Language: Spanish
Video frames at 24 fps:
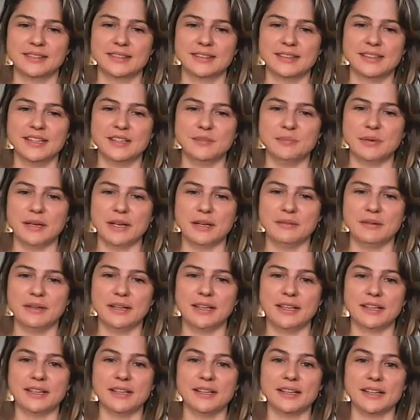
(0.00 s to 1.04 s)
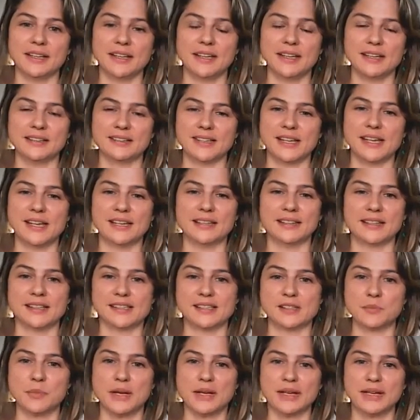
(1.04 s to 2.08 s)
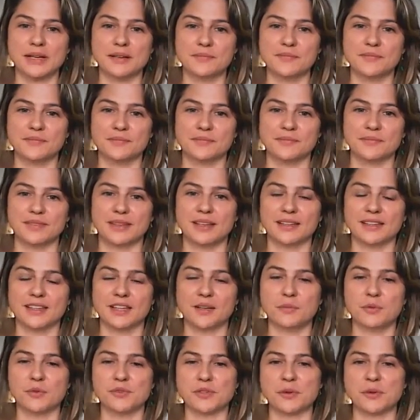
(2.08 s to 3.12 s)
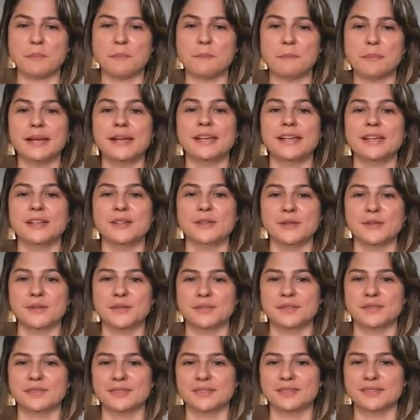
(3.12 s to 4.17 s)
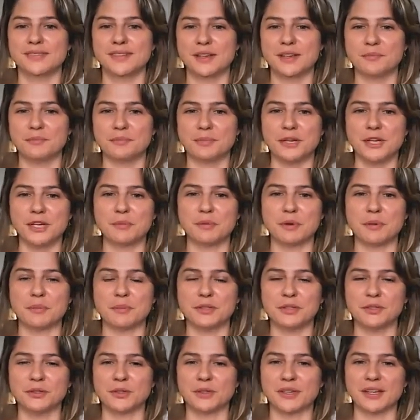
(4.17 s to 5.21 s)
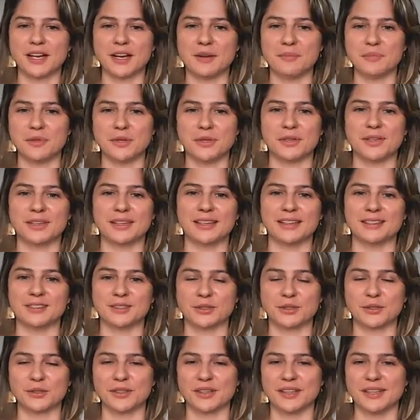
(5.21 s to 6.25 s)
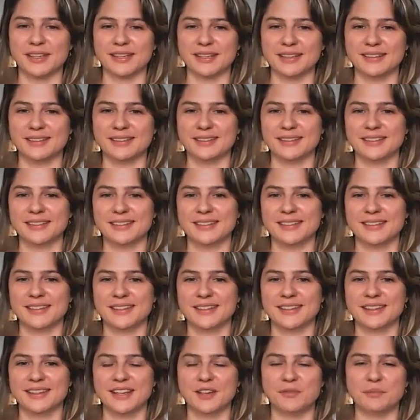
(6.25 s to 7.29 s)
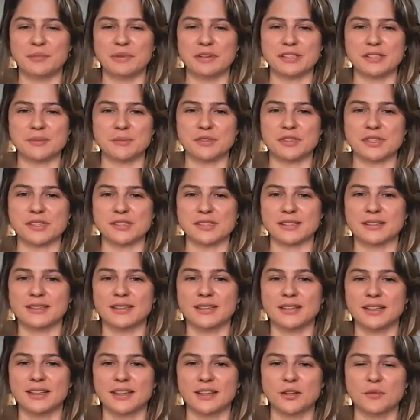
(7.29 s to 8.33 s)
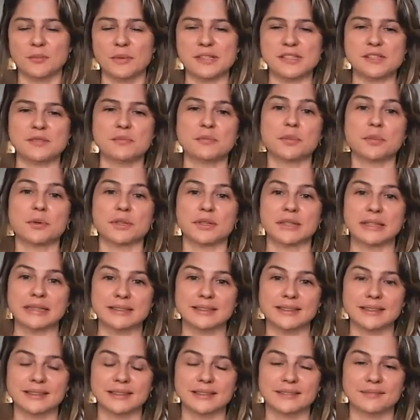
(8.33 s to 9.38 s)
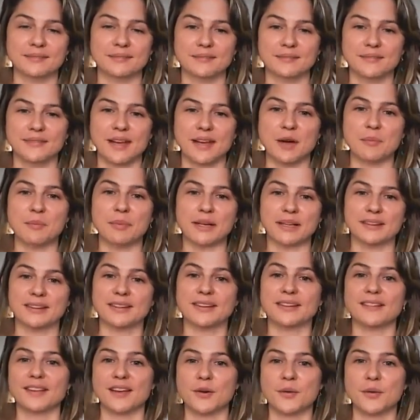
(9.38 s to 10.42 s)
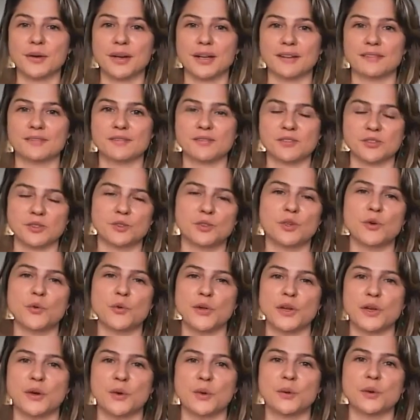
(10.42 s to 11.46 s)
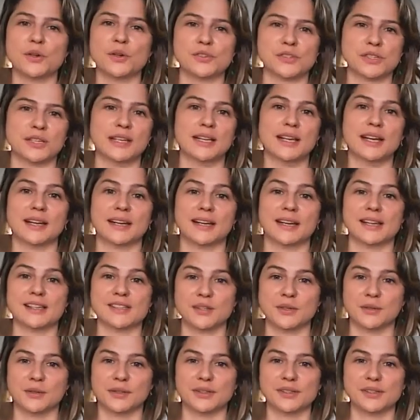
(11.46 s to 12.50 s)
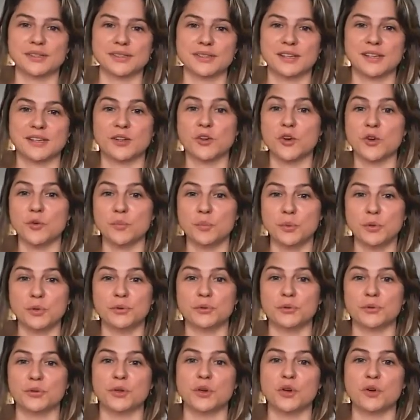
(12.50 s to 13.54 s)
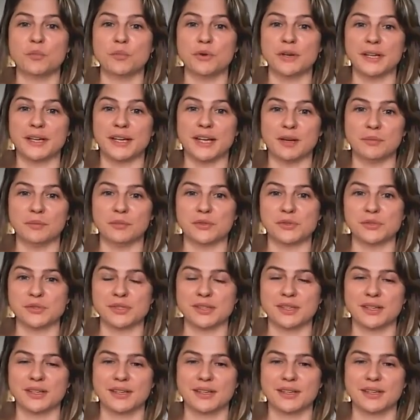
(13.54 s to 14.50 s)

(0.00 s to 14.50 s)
y para ver qué energías hay esta semana, que estamos en pleno, en pleno momento de cambio desde la astrología. Empezamos a sentir que lo más importante a partir de ahora son los vínculos y las relaciones y cómo nos comunicamos.